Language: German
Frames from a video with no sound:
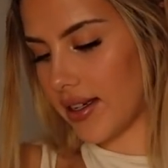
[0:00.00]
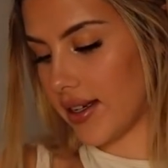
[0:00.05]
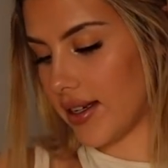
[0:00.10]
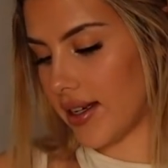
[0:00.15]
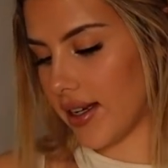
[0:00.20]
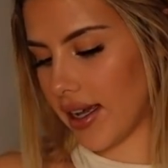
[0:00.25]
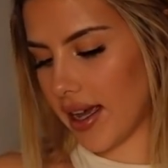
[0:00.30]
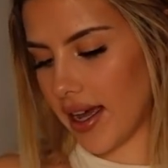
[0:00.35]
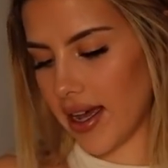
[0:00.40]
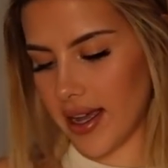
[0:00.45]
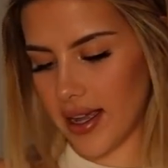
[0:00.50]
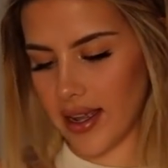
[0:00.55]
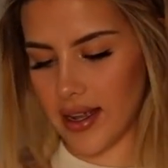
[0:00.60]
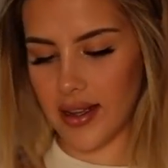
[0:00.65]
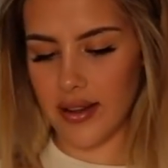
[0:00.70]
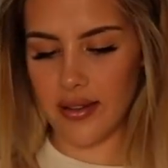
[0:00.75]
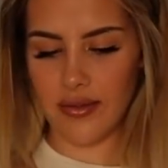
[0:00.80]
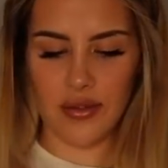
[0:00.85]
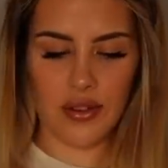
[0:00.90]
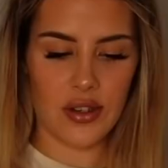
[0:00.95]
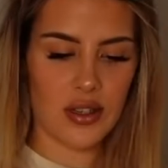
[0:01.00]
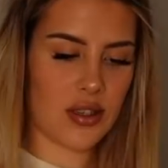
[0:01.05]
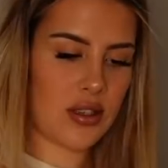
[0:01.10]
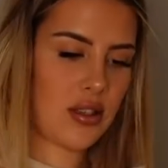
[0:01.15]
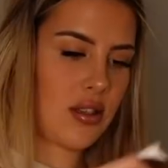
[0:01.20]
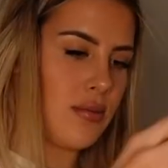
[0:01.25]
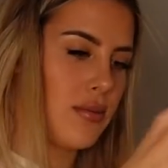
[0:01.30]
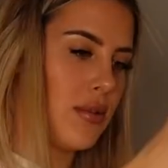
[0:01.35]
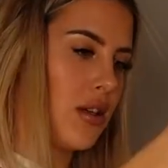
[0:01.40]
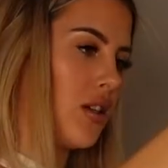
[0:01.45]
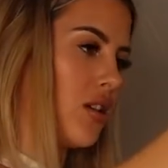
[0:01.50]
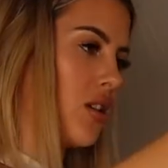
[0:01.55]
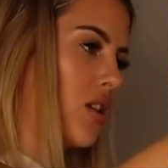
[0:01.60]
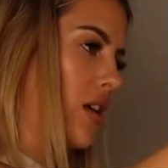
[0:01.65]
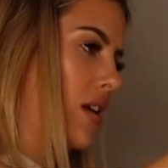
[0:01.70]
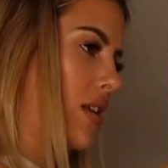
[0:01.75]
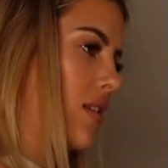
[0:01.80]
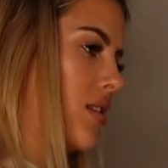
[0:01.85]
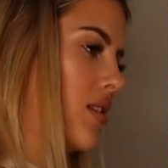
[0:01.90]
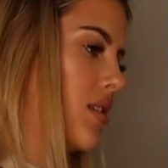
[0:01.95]
Drei, würde ich jetzt mal
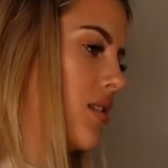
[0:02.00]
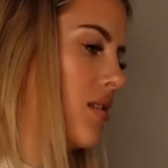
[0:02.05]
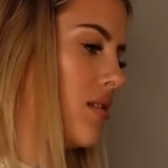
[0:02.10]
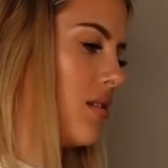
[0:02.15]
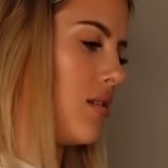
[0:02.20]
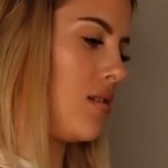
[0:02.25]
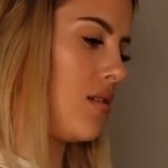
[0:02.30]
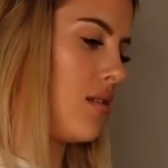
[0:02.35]
schätzen.